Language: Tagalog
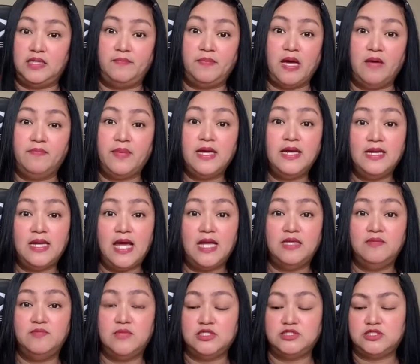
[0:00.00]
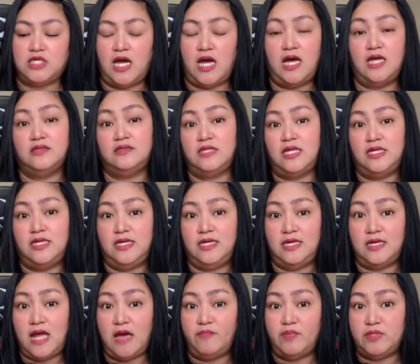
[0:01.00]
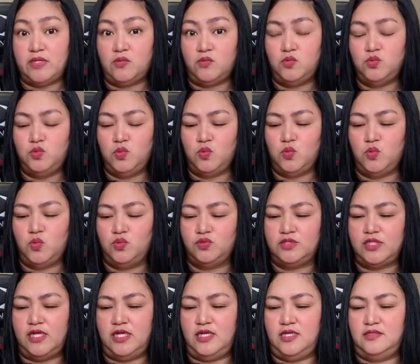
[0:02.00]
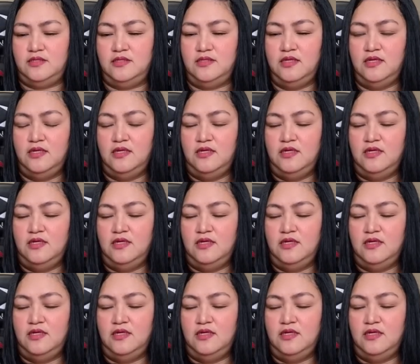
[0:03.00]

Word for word: napapailalim na siya at nahihirapan akong dukutin.